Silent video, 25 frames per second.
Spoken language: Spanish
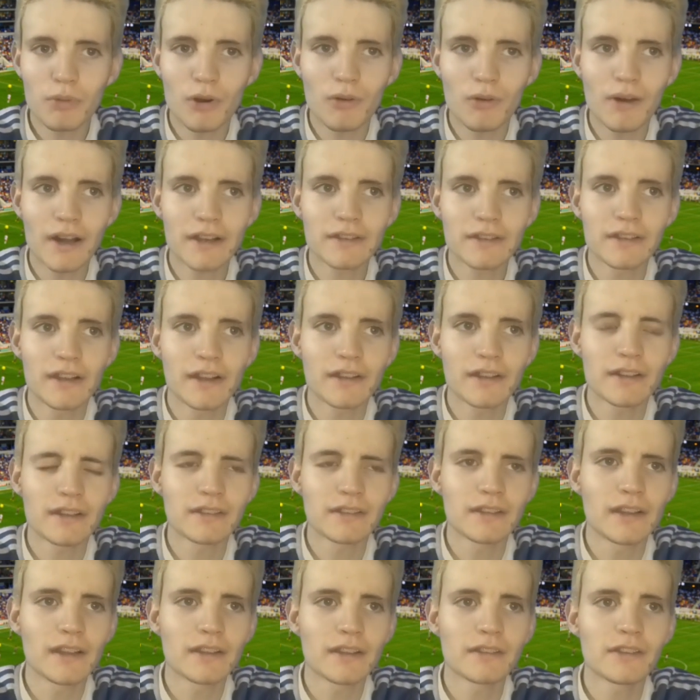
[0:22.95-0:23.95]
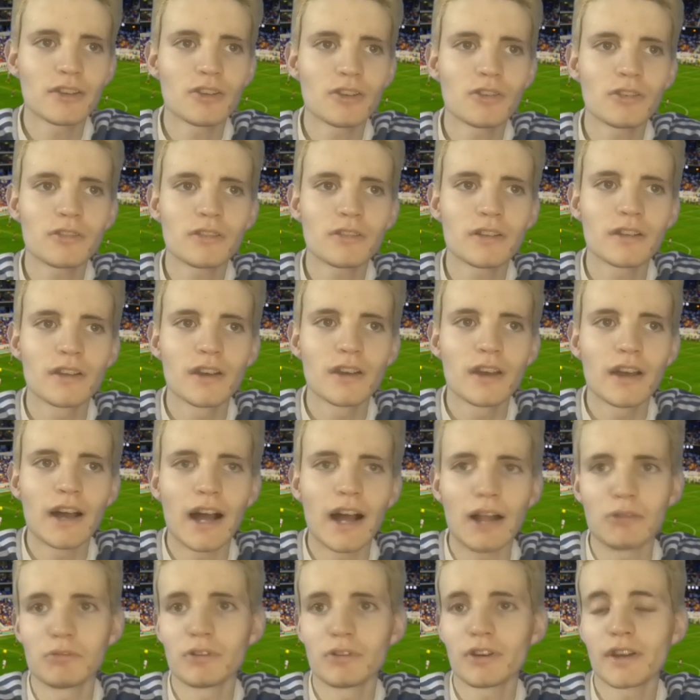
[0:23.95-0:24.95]
Probarse en esta selección,
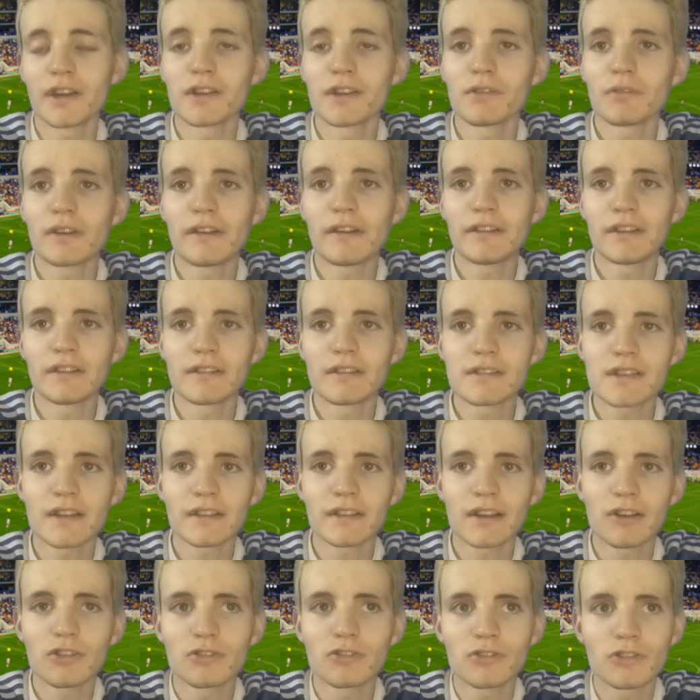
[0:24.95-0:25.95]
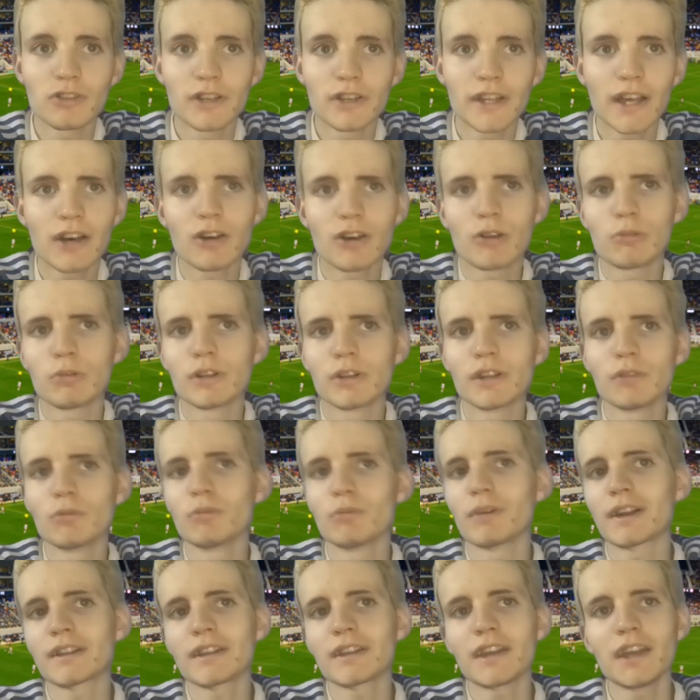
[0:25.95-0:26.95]
algunos que obviamente ya están consolidados como el
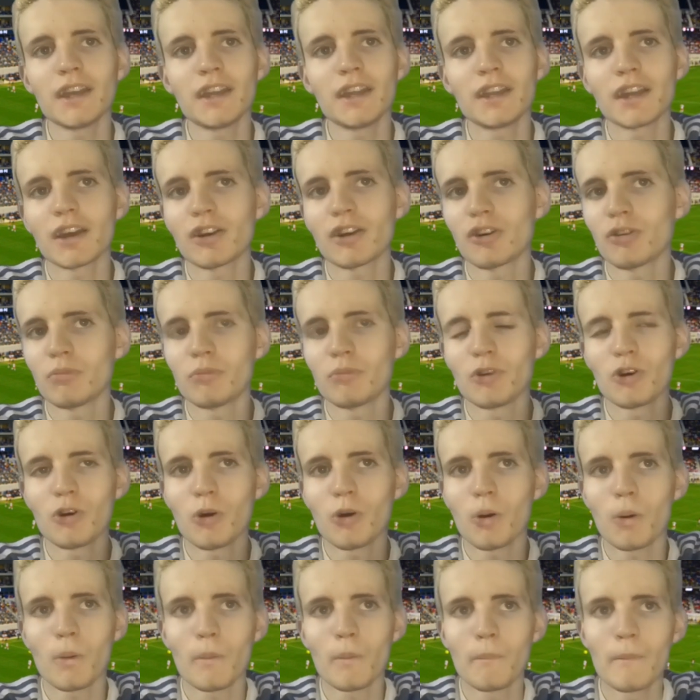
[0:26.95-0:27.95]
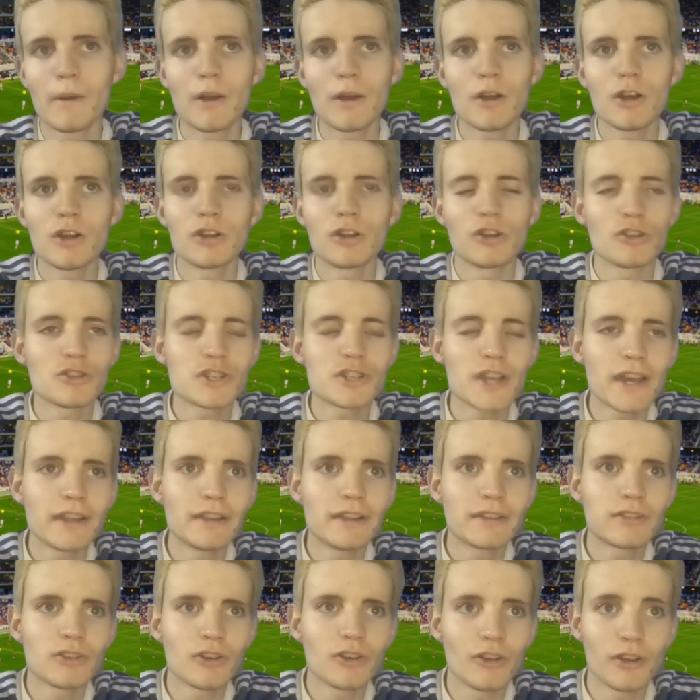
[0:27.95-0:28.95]
Dibu Martínez, como los
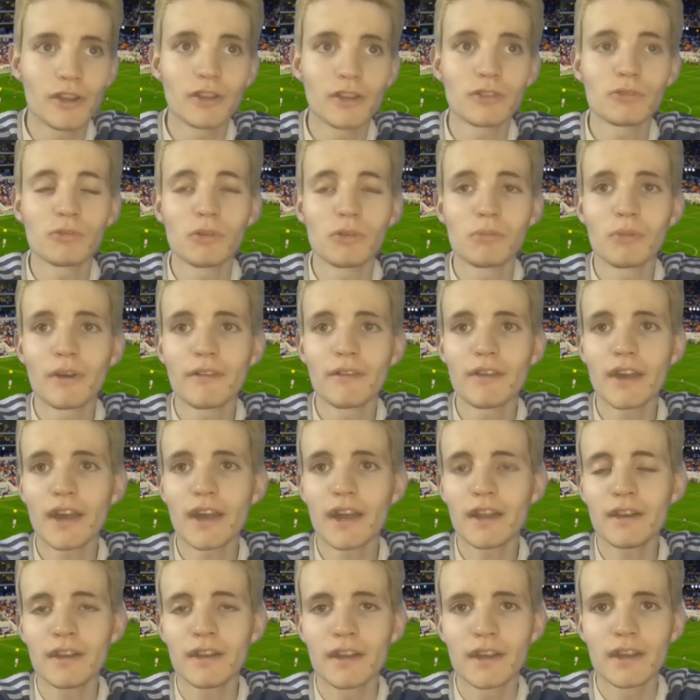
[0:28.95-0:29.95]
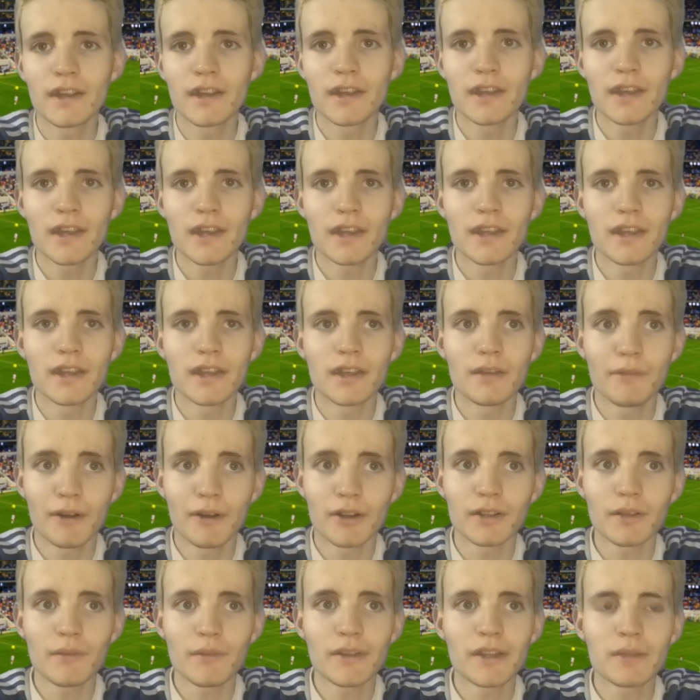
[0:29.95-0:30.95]
Chelsea que hoy estuvo muy bien y
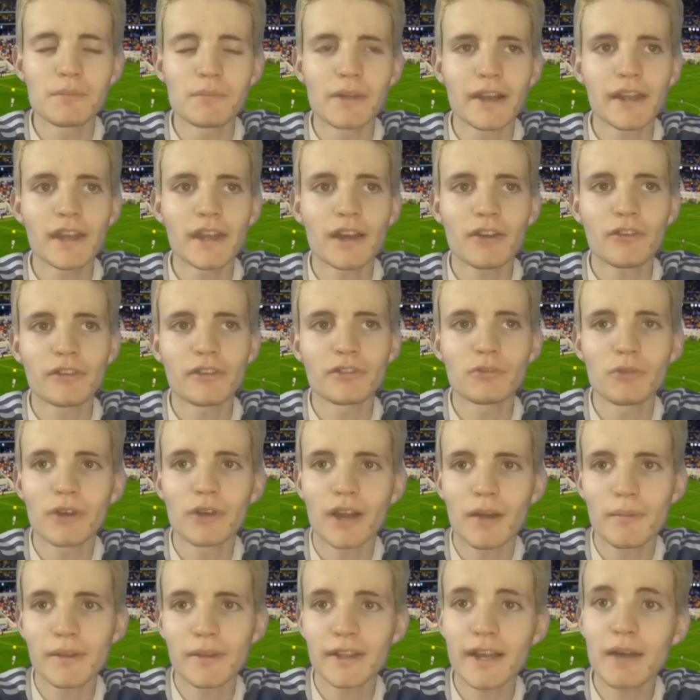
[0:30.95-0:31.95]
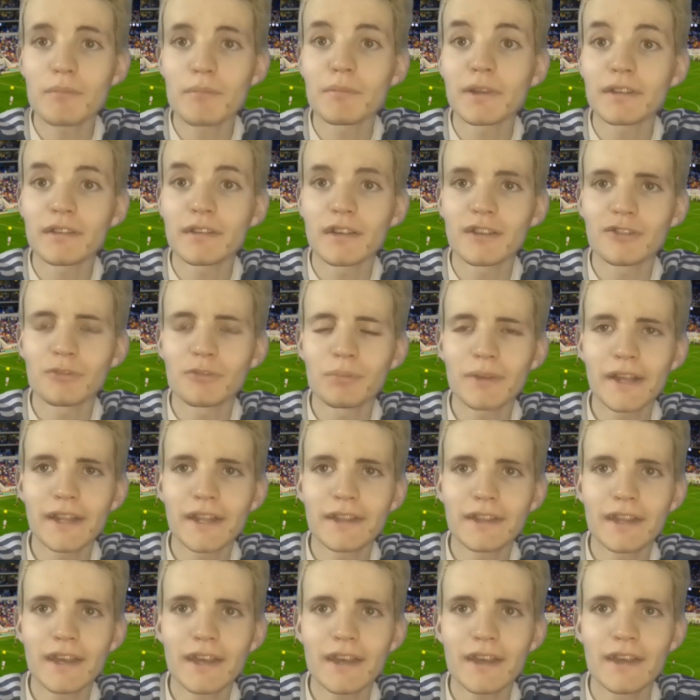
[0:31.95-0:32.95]
bueno, también Di María que estuvo de capitán, Messi de
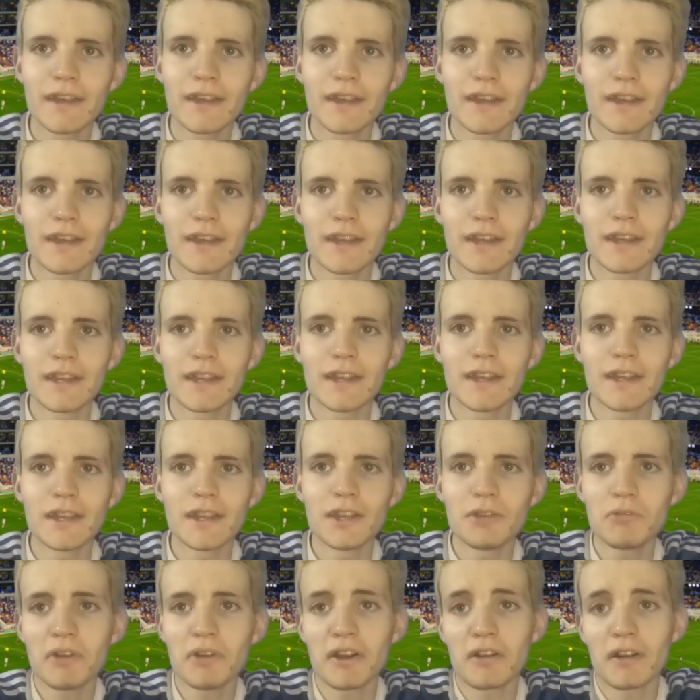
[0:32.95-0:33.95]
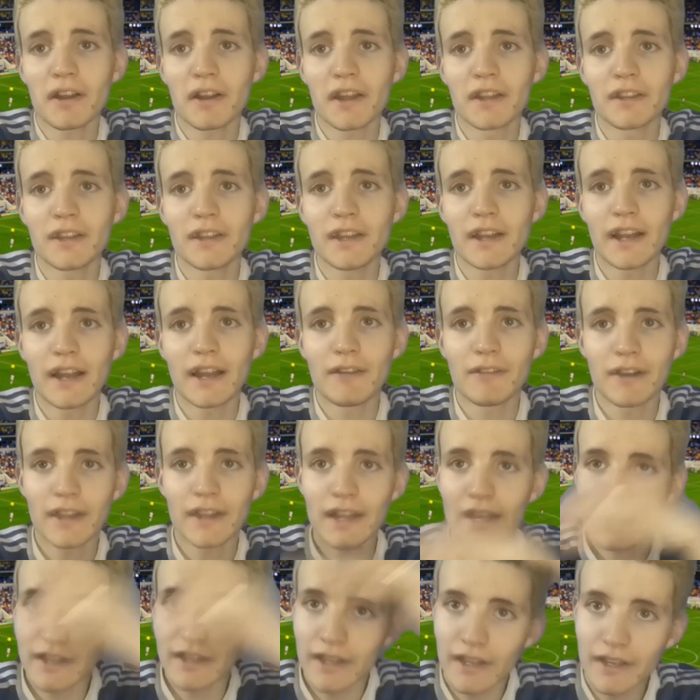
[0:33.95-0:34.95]
suplente y bueno, Argentina, la
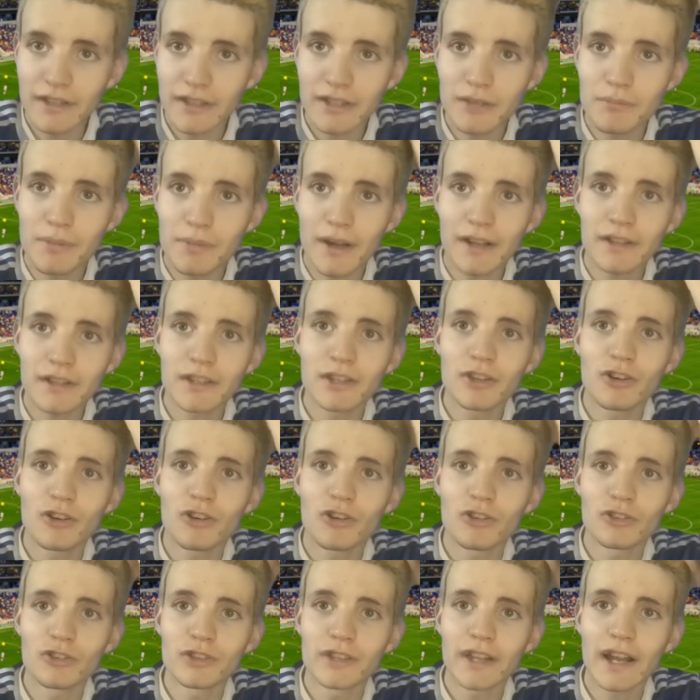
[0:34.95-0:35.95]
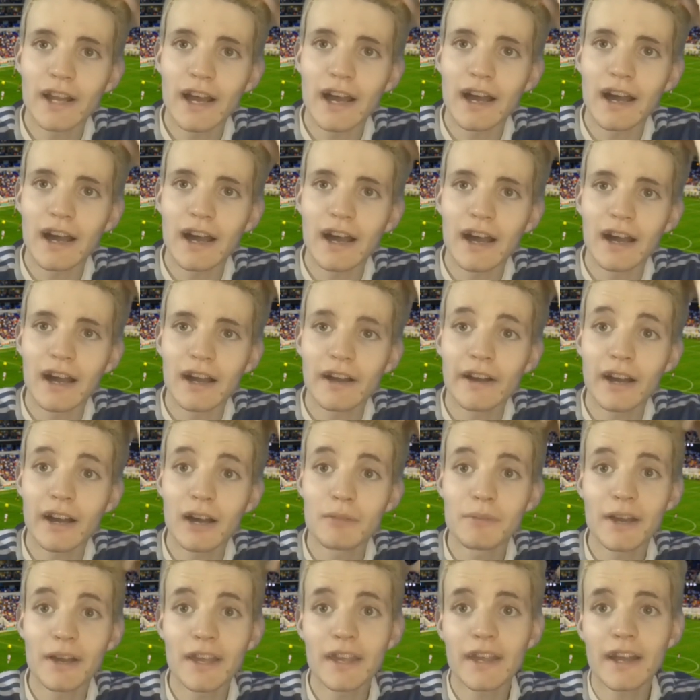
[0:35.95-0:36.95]
verdad, en este partido contra
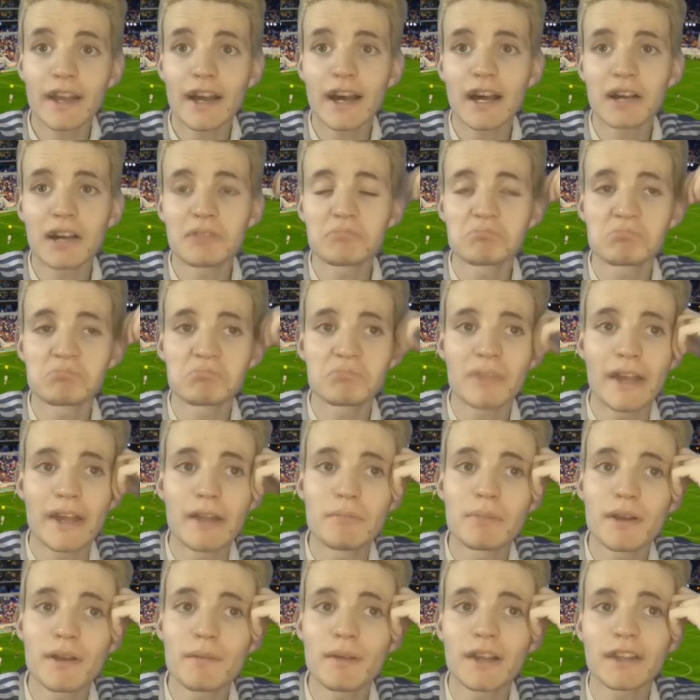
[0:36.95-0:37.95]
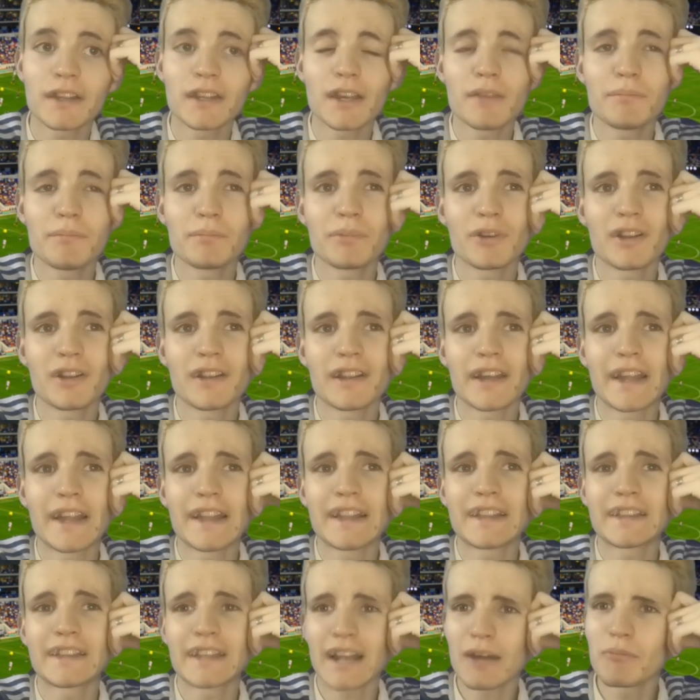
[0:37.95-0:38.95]
Jamaica, el primer tiempo,
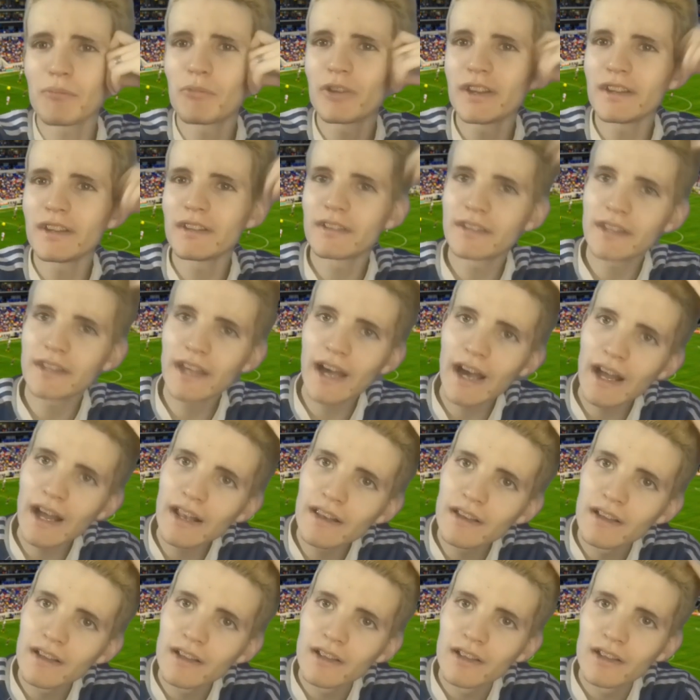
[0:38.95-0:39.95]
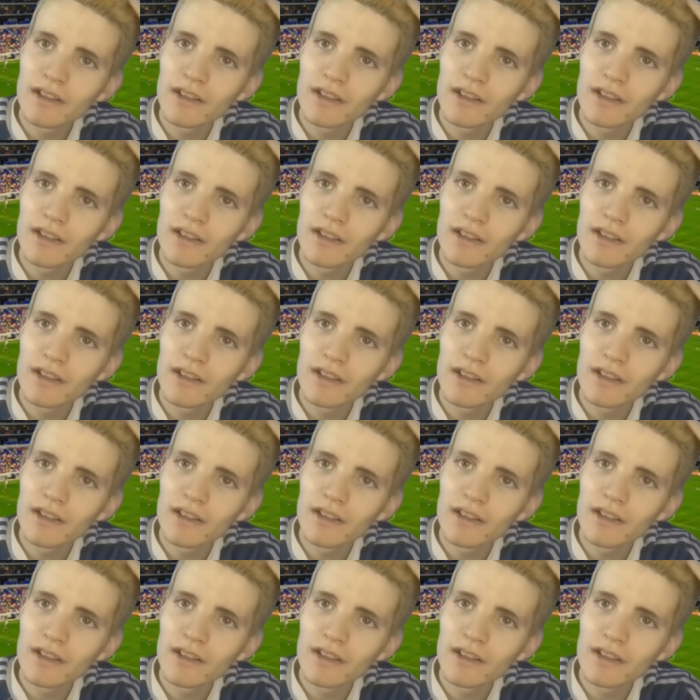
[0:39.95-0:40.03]
el, tramo inicial,